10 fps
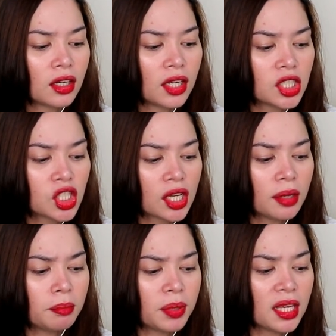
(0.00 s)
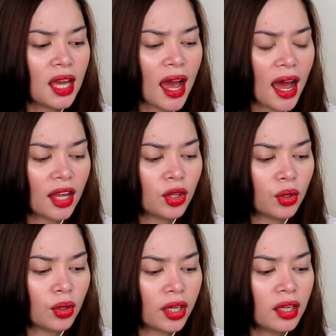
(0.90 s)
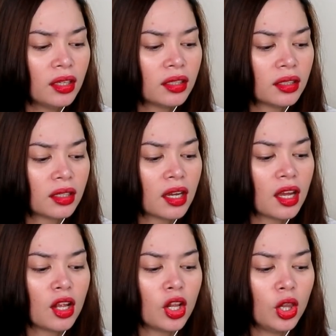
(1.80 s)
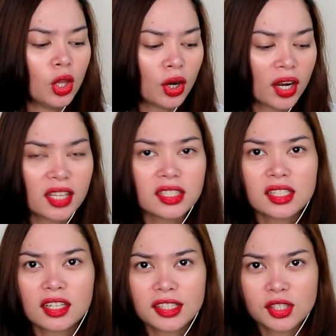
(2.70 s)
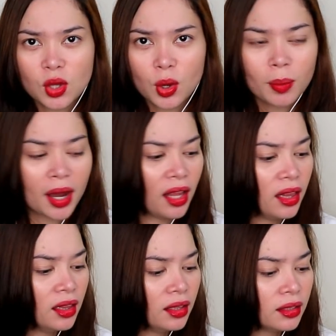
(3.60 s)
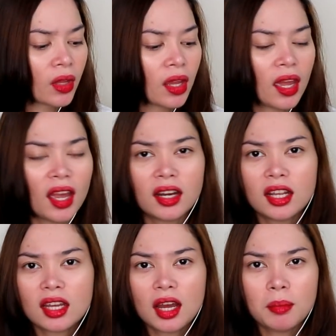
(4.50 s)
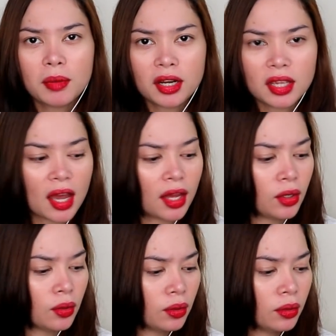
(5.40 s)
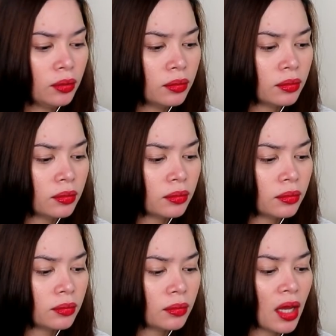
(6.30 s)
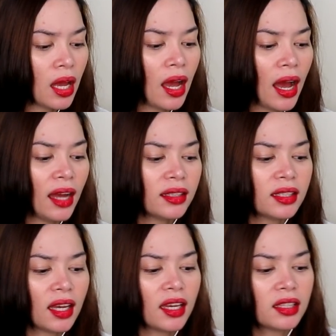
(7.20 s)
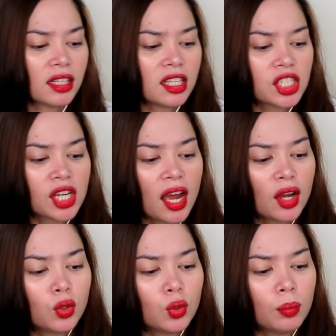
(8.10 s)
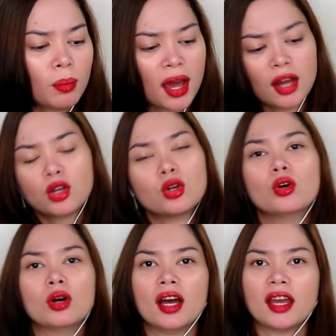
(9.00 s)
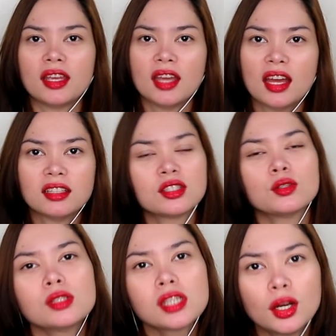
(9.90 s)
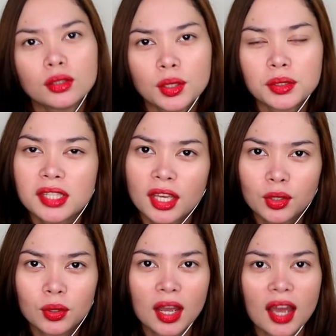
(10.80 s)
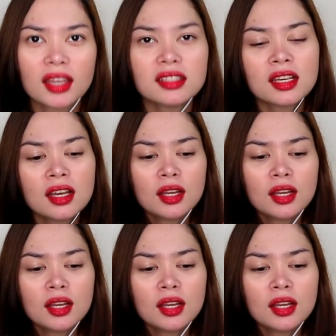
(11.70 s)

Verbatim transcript: Richie B. Hanoy, Lawrence Cristobal, Erica Mariano, at kay Trisha Gumaro. Ayan. So, shout out sa inyo guys.